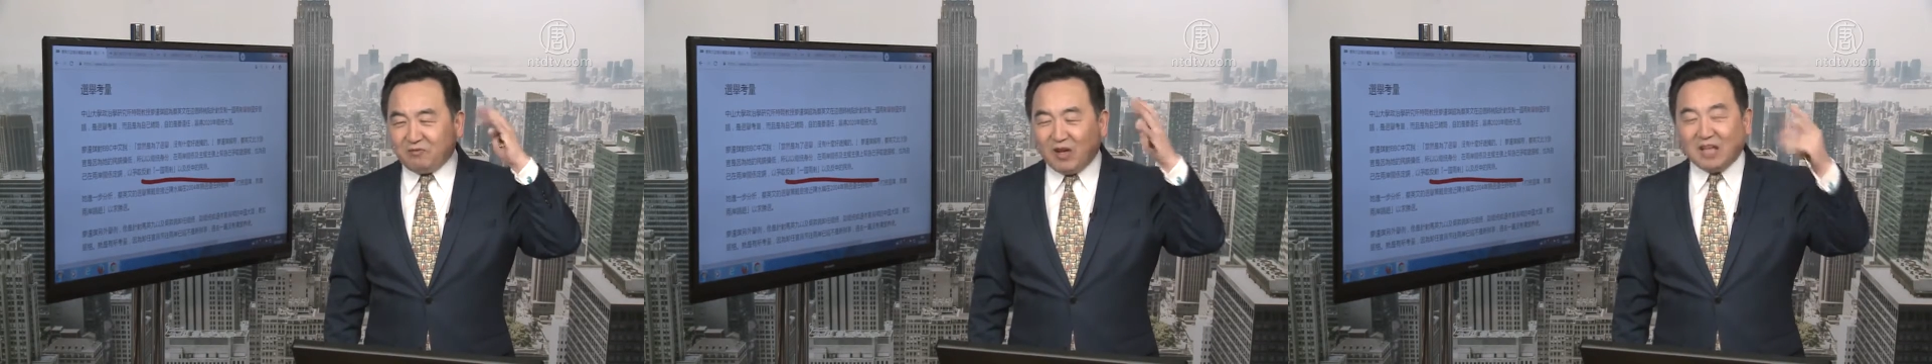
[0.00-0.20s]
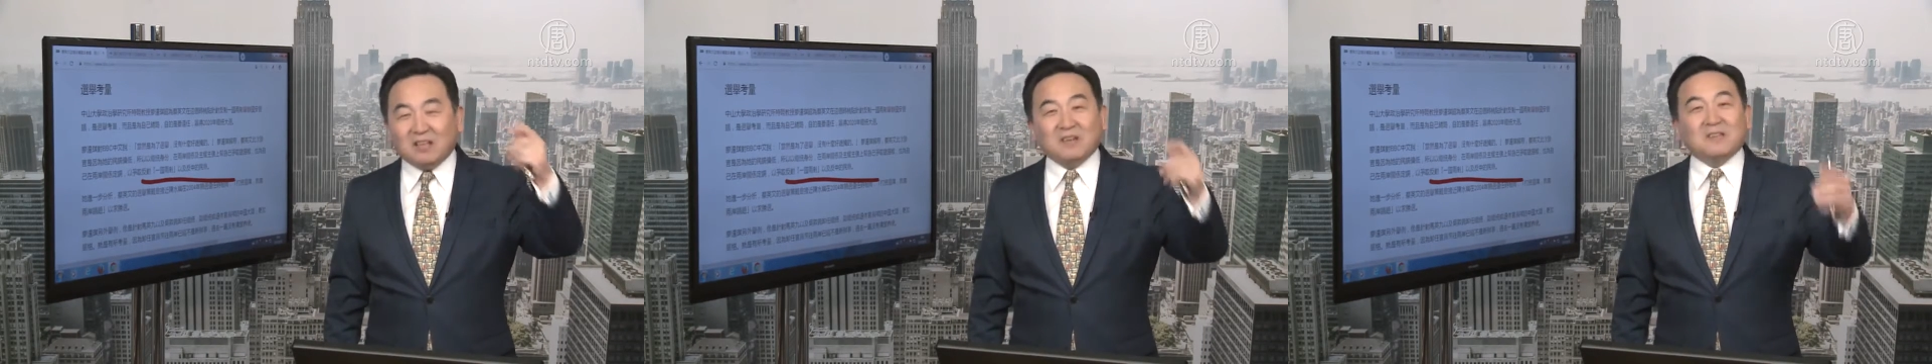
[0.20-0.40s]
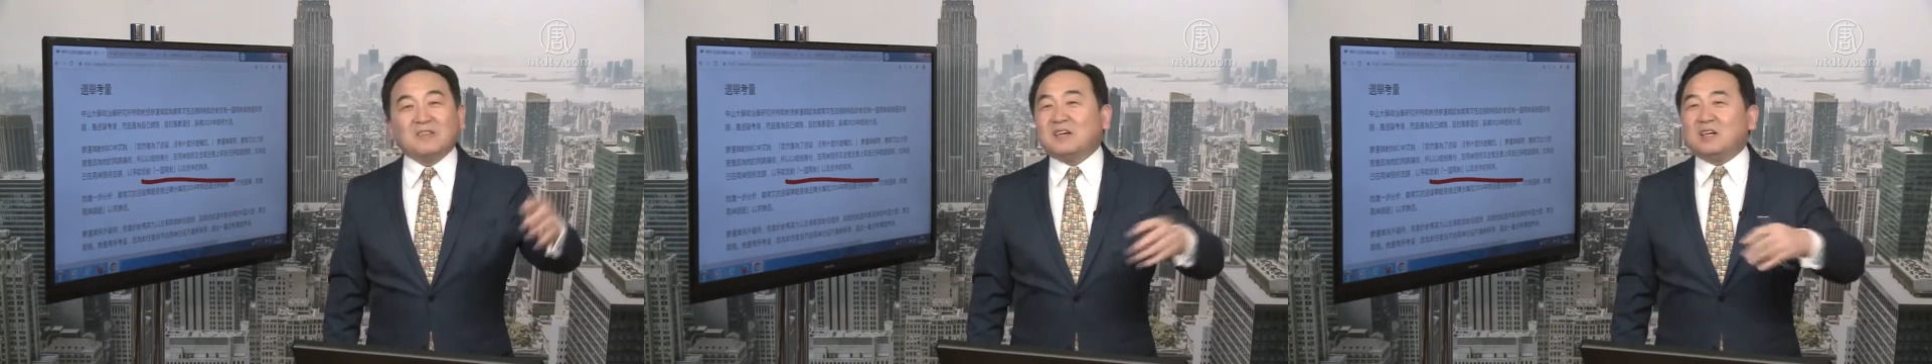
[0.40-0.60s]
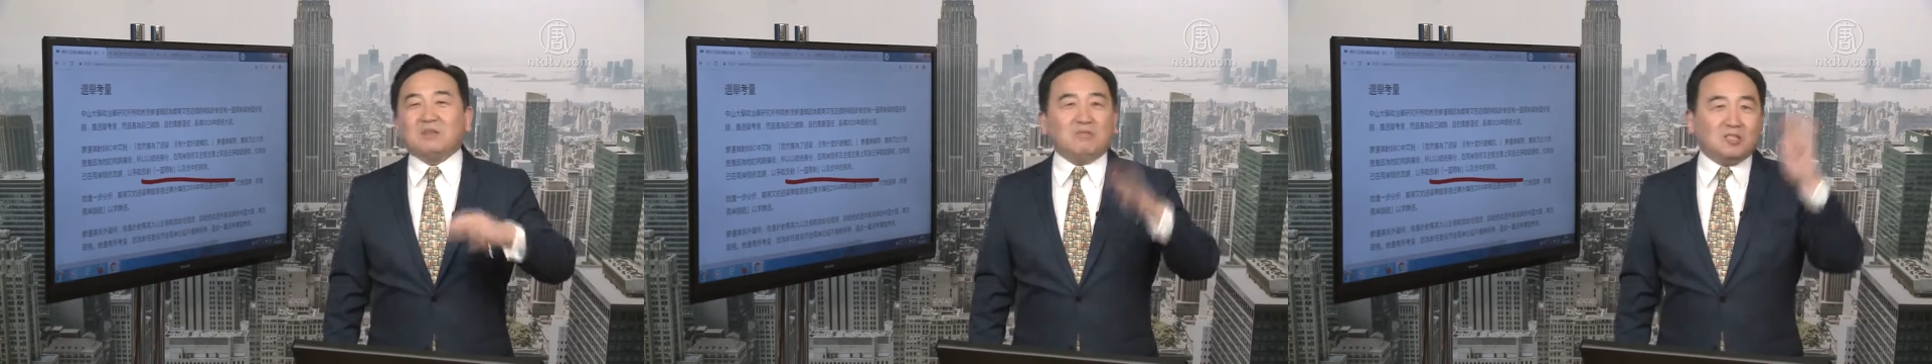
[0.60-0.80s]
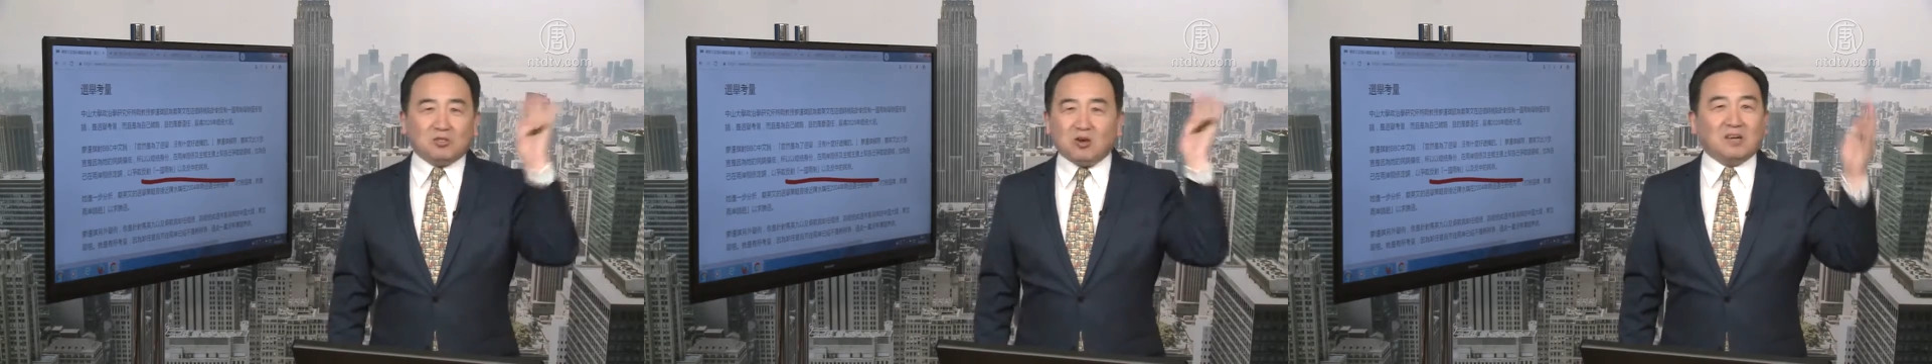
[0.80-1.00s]
反，
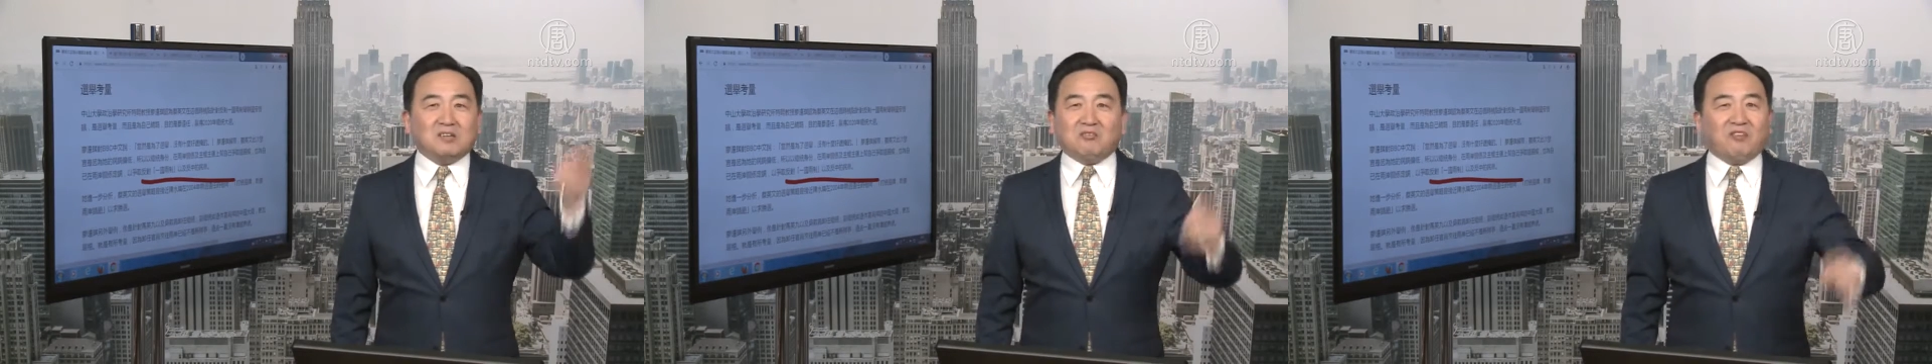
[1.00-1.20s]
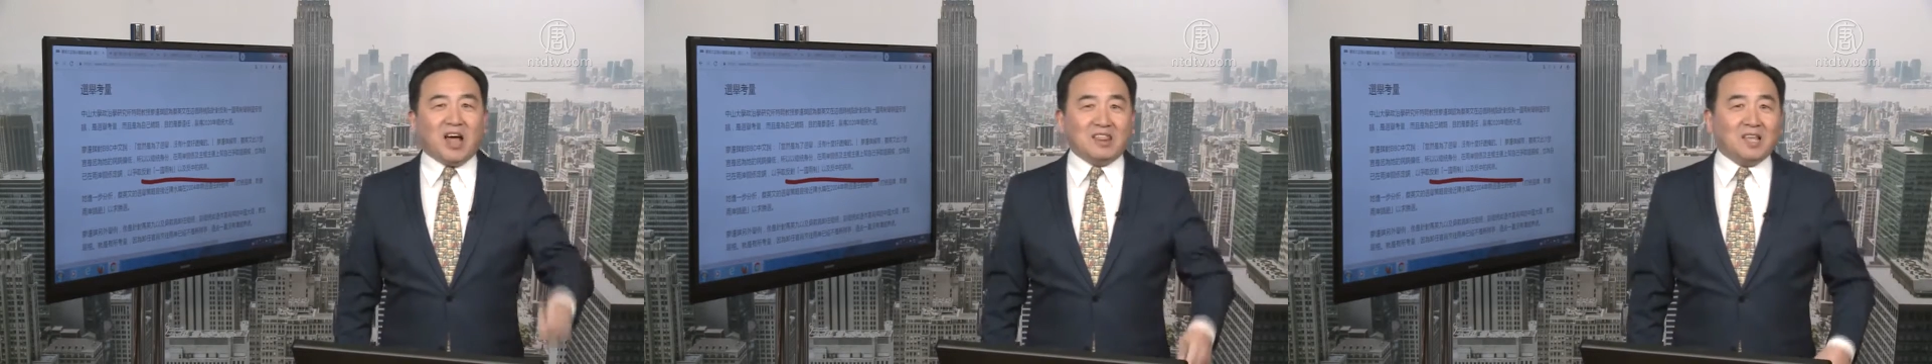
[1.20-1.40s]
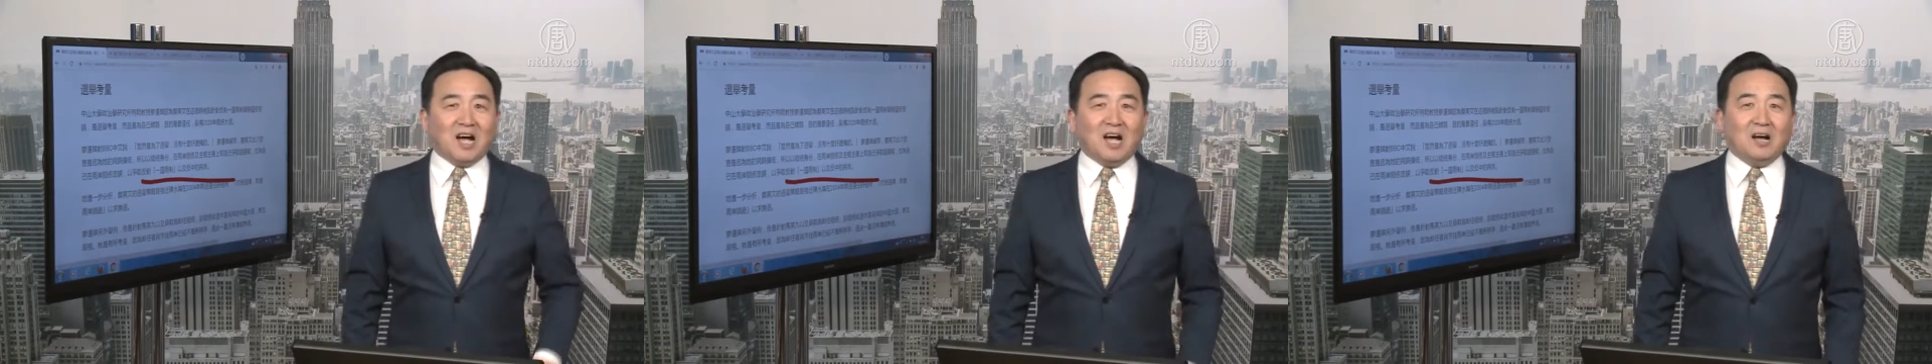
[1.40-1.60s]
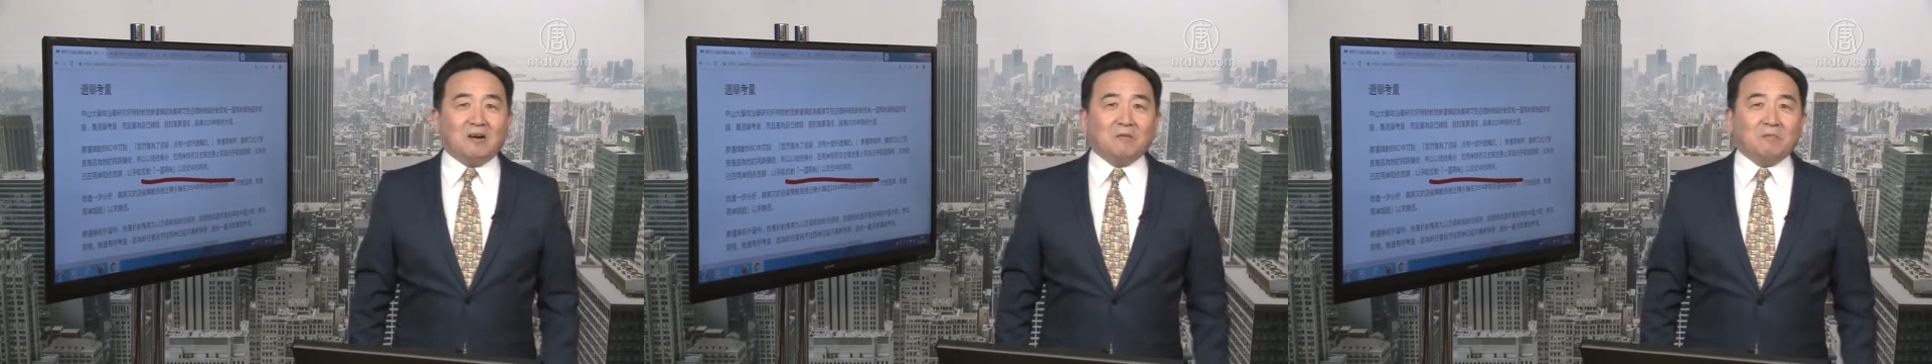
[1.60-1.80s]
全是反的，